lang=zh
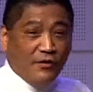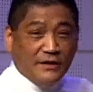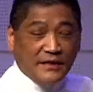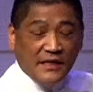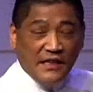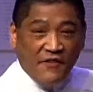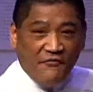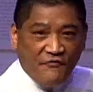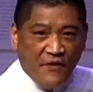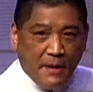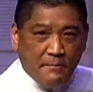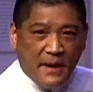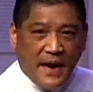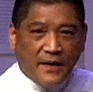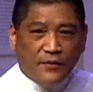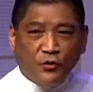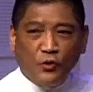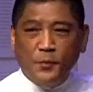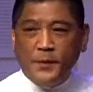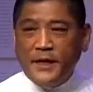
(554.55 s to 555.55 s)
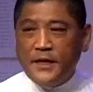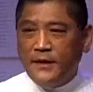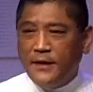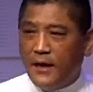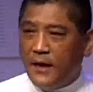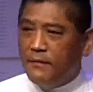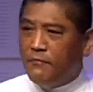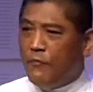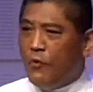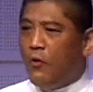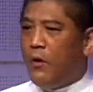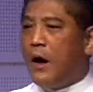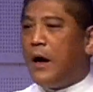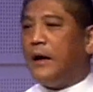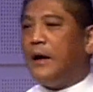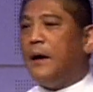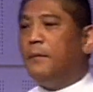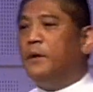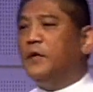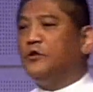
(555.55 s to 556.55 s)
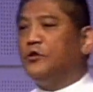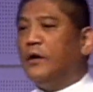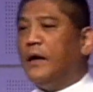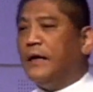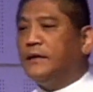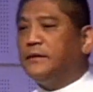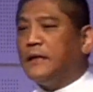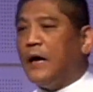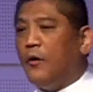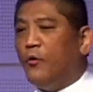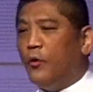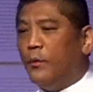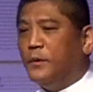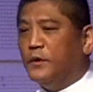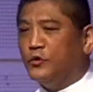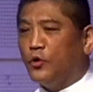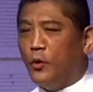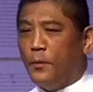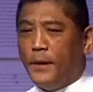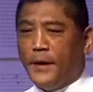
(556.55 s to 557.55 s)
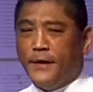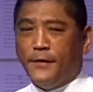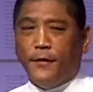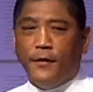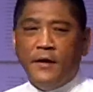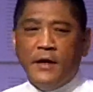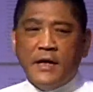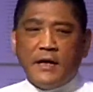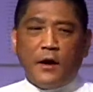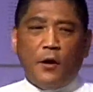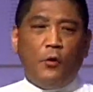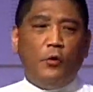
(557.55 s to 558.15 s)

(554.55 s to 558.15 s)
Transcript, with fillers: 这些贩卖毒品的人，哇，他们就来找我们做朋友。跟